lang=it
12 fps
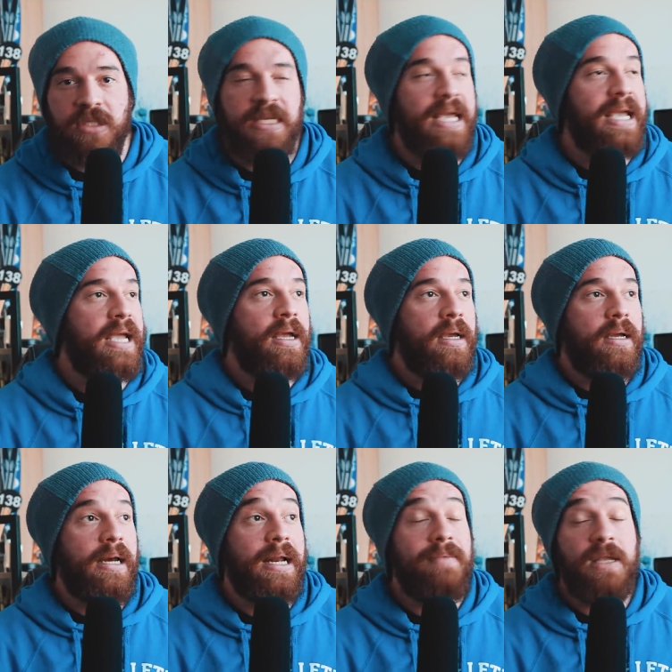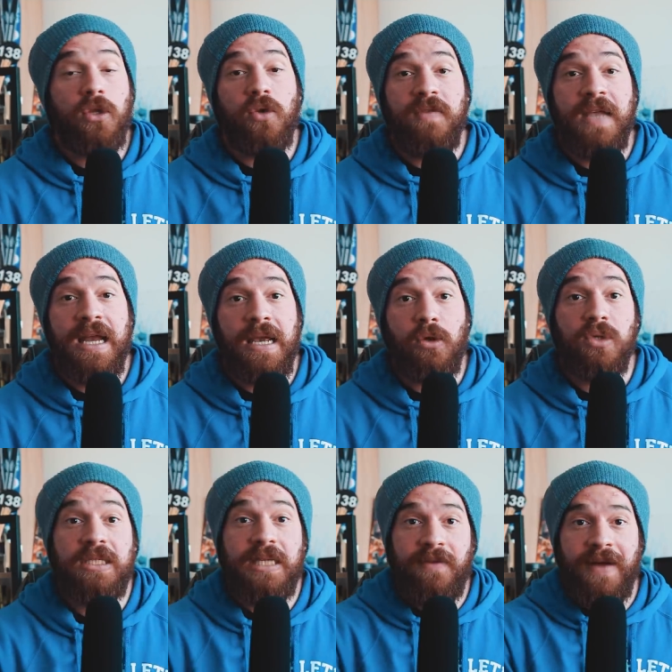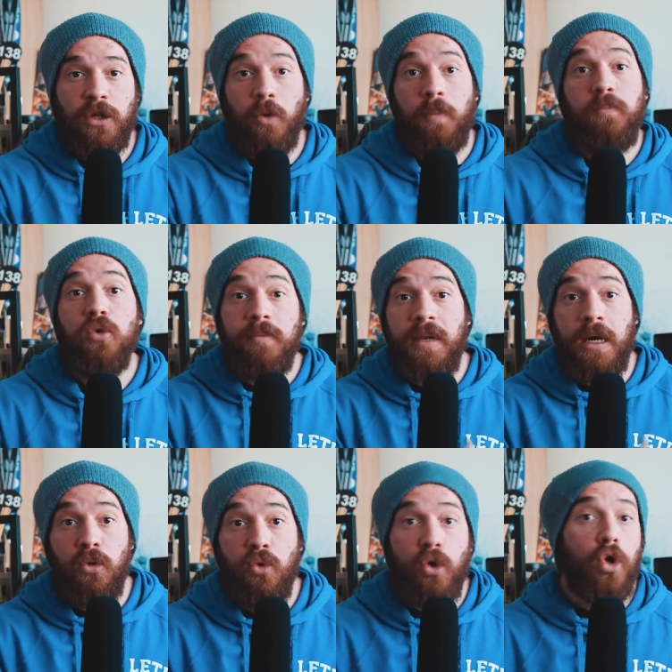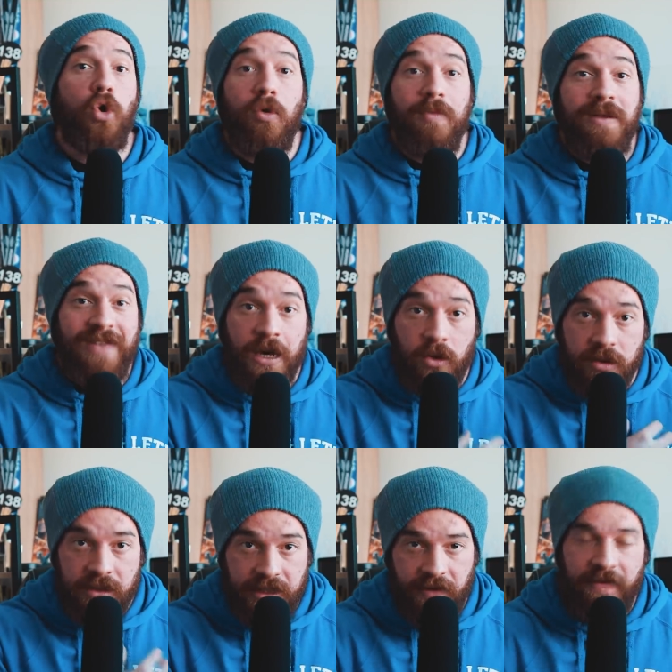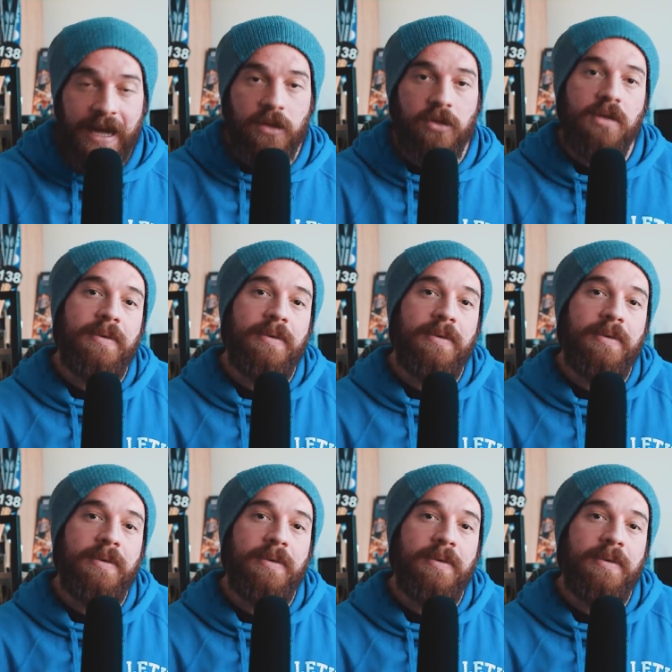se eh, l'alimento viene conservato più o meno a lungo e come viene conservato,